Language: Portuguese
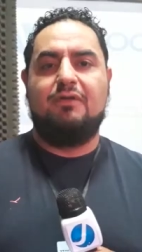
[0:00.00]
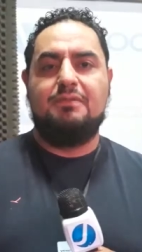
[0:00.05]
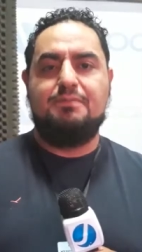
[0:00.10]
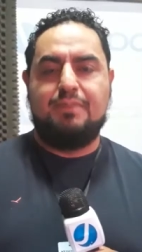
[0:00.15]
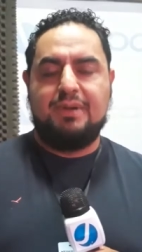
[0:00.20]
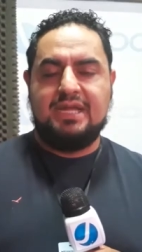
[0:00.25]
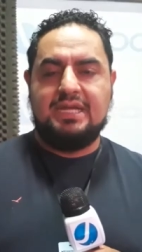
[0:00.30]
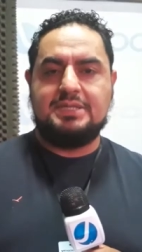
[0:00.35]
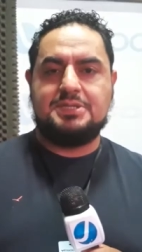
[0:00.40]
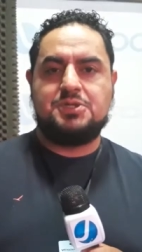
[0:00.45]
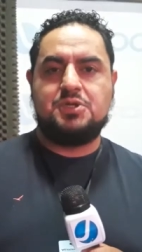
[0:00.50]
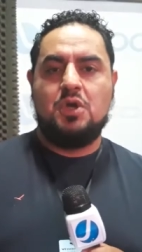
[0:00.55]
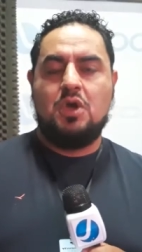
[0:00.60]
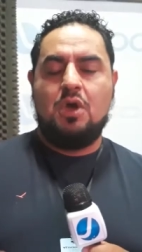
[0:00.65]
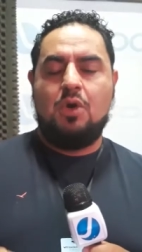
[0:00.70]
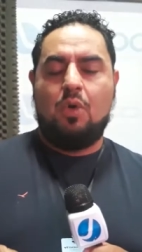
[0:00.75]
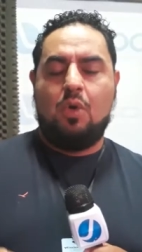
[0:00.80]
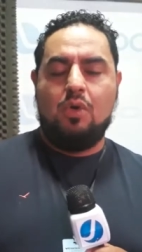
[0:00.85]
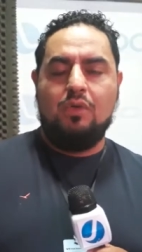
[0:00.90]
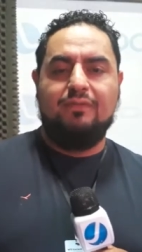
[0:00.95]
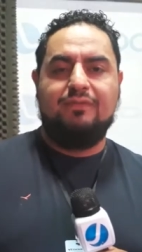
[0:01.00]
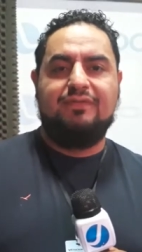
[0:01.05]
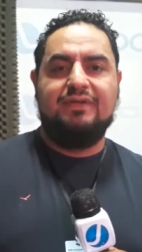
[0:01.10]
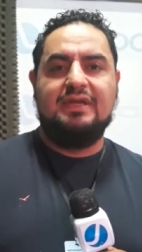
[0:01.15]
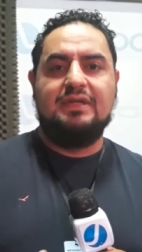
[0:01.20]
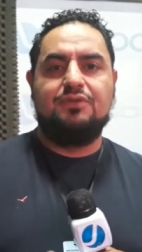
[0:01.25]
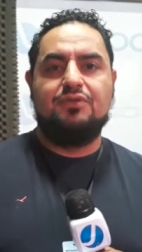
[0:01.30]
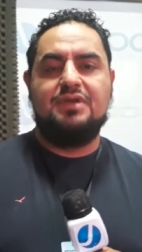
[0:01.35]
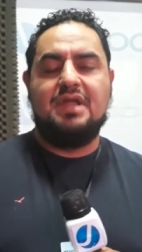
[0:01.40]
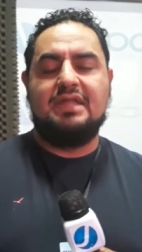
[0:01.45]
preso,
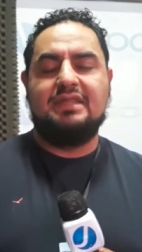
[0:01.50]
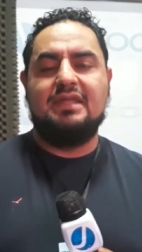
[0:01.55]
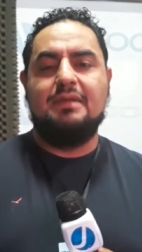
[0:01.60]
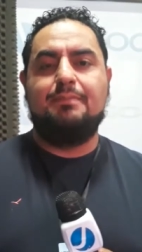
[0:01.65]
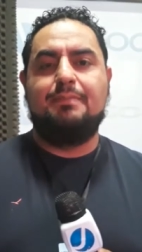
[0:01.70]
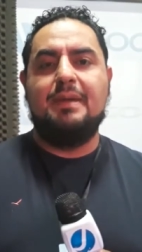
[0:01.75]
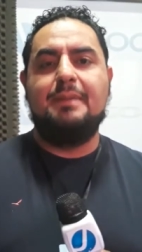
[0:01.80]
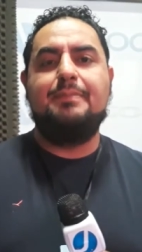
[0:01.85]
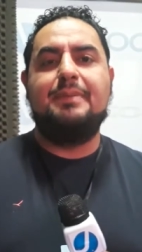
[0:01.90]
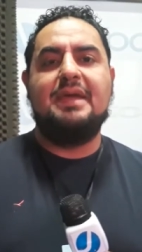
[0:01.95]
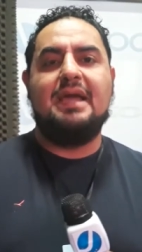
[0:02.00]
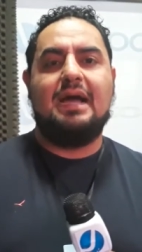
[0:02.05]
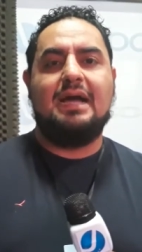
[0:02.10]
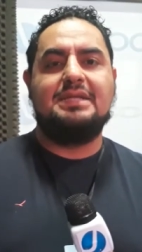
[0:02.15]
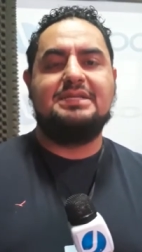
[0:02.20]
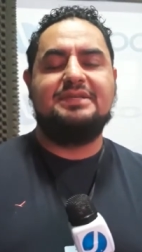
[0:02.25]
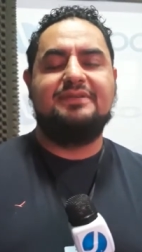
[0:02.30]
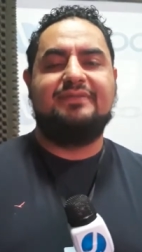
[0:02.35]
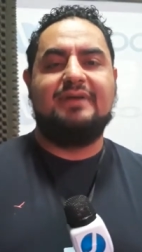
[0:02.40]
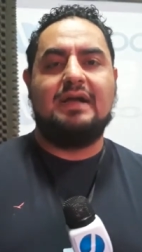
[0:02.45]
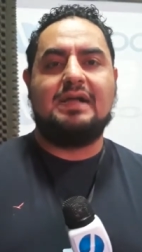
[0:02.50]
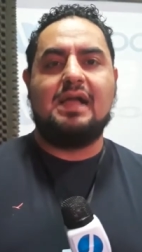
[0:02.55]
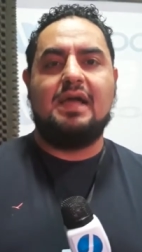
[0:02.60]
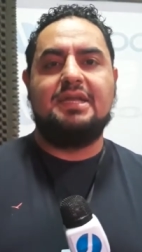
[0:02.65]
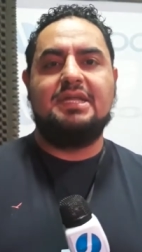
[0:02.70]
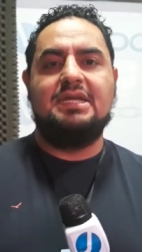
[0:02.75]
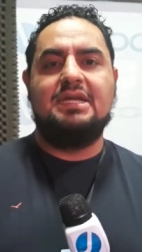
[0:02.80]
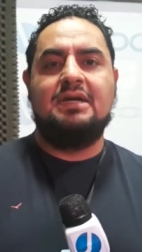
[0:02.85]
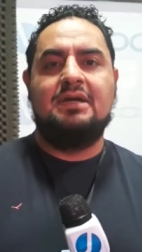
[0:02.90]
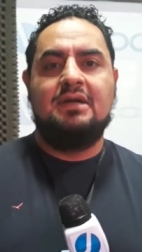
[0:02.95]
ouvido na DPPA de
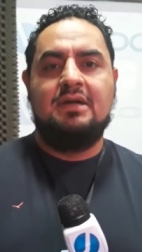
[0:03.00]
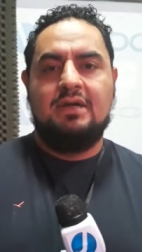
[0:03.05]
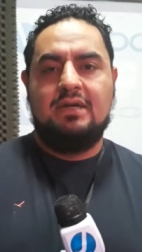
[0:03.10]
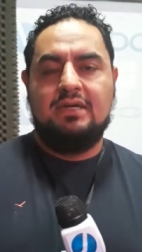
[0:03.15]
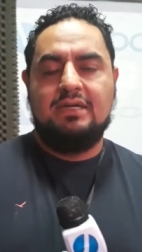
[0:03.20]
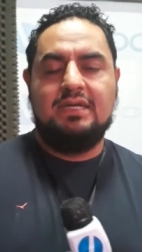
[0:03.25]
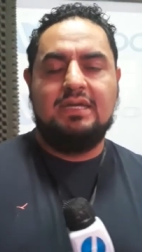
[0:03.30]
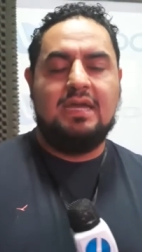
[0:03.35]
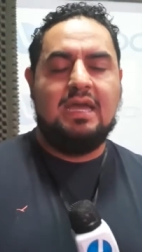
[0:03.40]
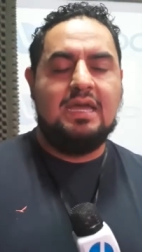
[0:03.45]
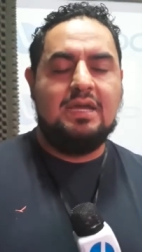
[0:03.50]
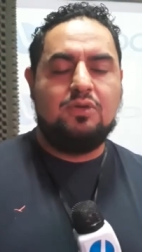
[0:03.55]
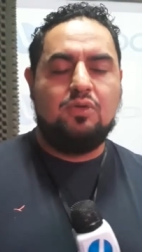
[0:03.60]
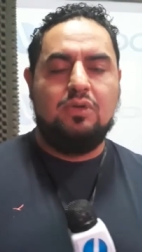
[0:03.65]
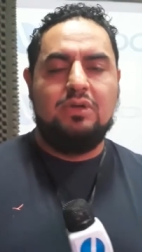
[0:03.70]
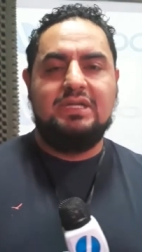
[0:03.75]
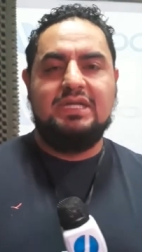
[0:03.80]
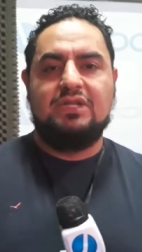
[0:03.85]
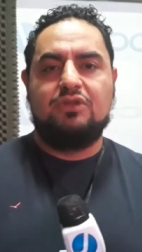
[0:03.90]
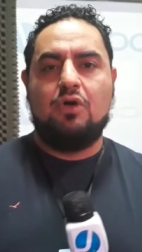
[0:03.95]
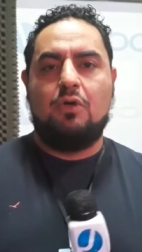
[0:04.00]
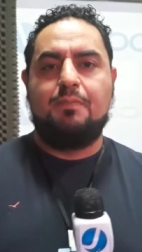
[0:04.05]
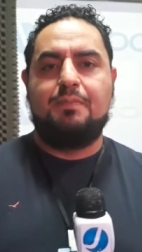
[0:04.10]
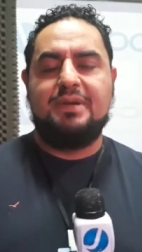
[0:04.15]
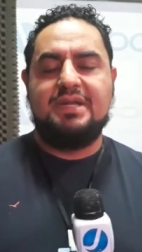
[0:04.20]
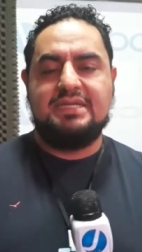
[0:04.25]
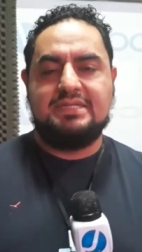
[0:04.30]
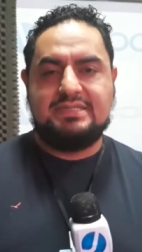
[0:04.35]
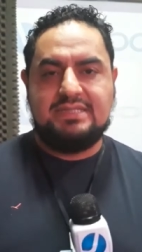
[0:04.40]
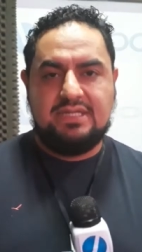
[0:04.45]
Vacaria e recolhido ao
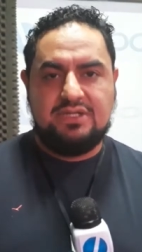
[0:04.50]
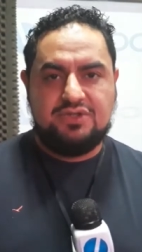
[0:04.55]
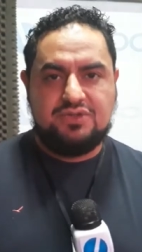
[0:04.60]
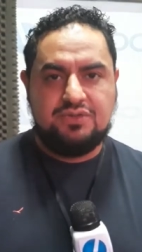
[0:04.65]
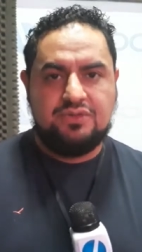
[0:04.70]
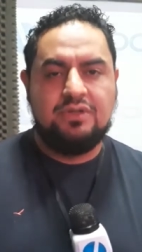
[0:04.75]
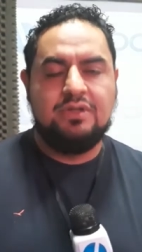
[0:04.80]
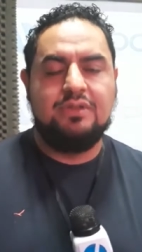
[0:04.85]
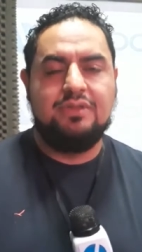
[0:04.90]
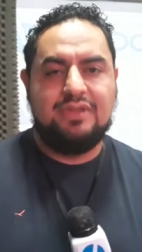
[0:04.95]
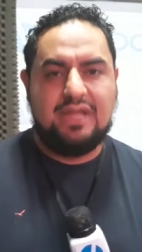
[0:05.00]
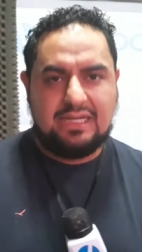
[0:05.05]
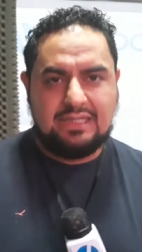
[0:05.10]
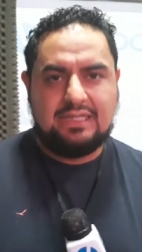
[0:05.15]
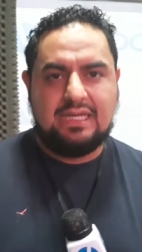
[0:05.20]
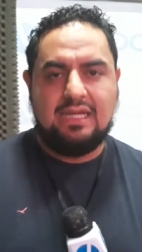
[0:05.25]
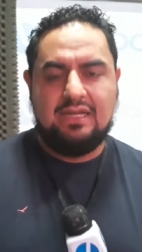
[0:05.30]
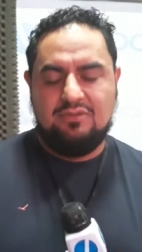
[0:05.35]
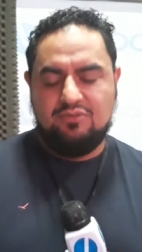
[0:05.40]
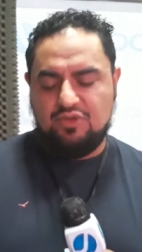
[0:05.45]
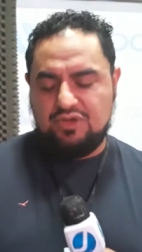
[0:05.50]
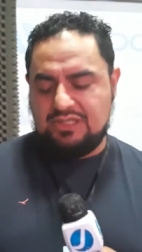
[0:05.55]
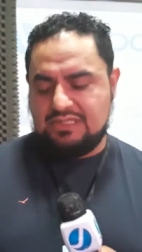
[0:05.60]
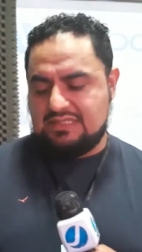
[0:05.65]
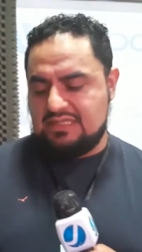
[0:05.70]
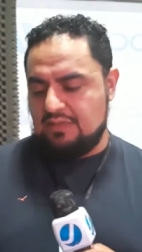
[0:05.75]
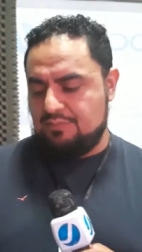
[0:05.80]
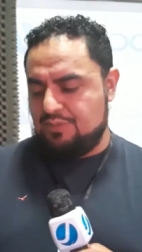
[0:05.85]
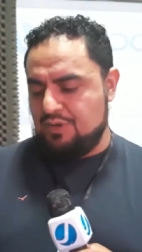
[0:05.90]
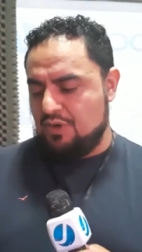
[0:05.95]
presídio daquele
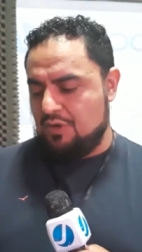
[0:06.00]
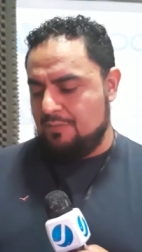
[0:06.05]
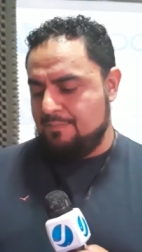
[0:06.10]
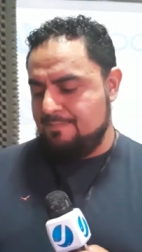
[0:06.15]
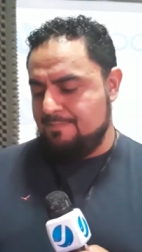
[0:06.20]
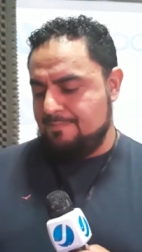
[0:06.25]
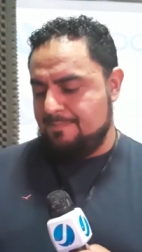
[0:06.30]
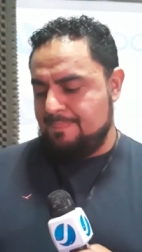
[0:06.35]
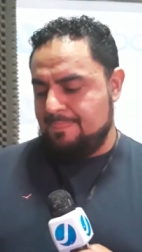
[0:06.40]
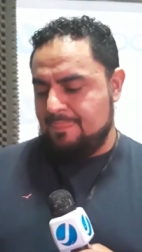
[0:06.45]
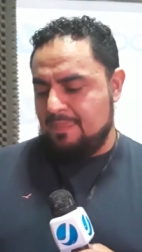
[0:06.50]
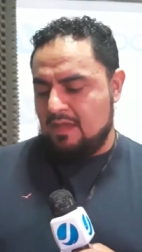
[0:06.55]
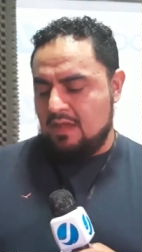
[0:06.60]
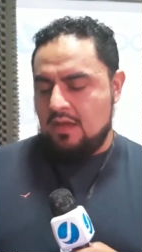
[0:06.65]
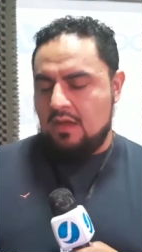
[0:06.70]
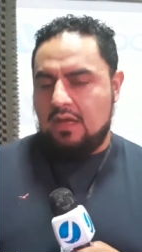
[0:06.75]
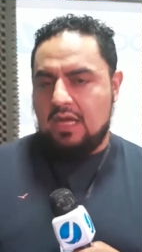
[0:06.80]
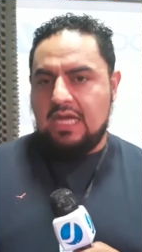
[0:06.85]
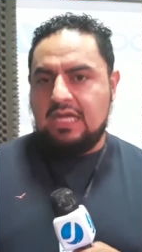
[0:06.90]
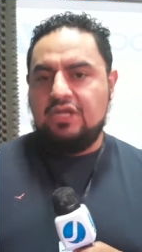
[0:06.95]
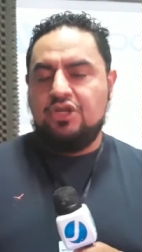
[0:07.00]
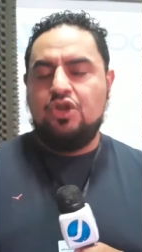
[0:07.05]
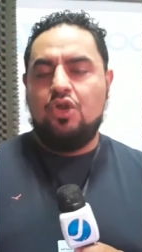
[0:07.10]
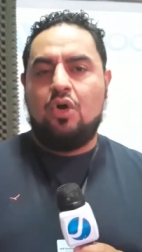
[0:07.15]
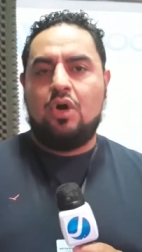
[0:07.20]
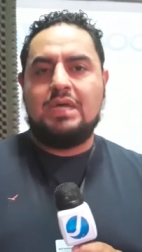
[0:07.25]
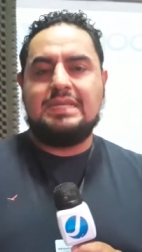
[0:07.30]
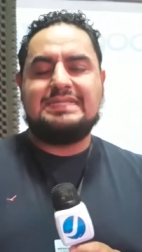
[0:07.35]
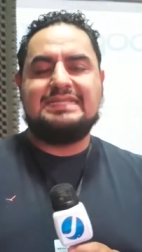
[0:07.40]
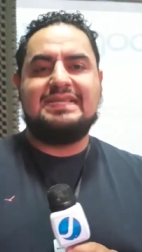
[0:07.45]
município em
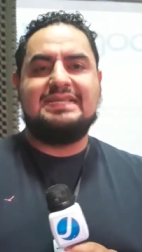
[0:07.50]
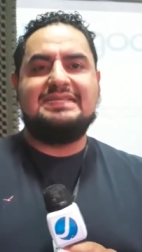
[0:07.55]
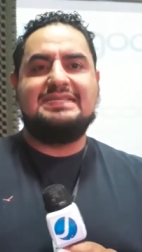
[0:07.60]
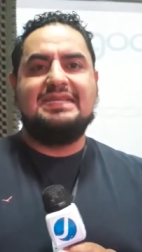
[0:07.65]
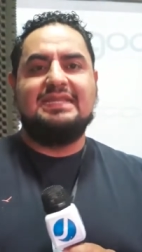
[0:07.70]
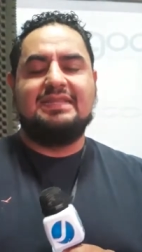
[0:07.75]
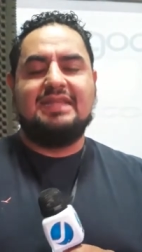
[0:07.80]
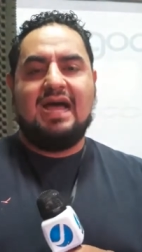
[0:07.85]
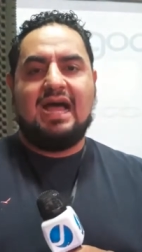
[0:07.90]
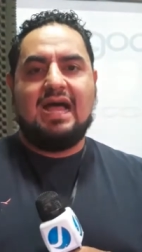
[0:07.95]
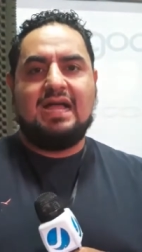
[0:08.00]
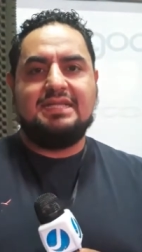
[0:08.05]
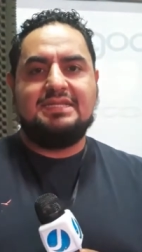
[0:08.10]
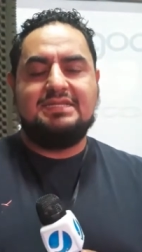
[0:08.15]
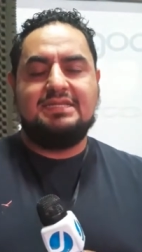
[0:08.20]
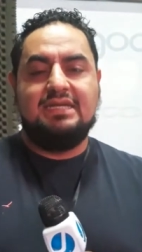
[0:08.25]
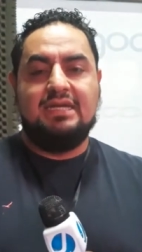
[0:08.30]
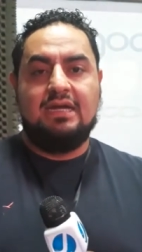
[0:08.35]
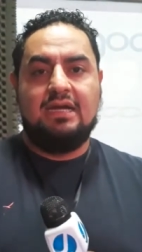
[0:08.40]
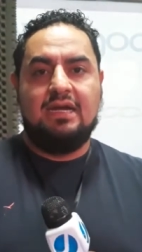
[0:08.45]
nossa cidade.